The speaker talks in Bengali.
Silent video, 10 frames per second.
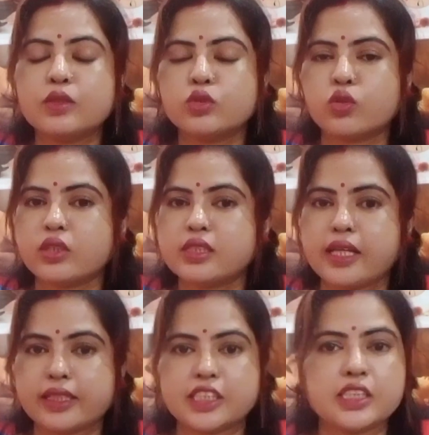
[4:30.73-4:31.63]
ইউজ করেছি
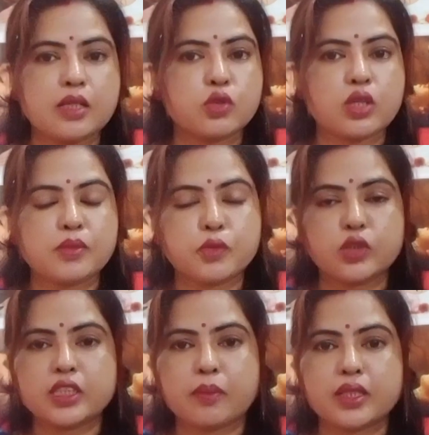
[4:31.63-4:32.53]
একটা সিরাম ওটা আমি
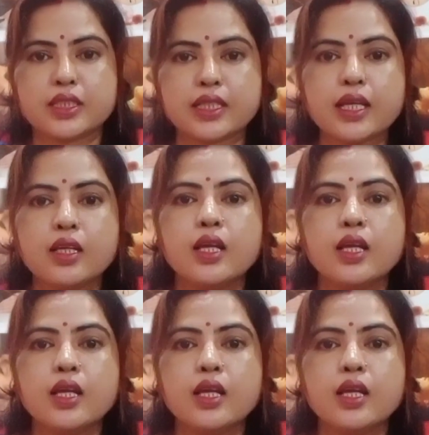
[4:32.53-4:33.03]
বলছি আপনাদেরকে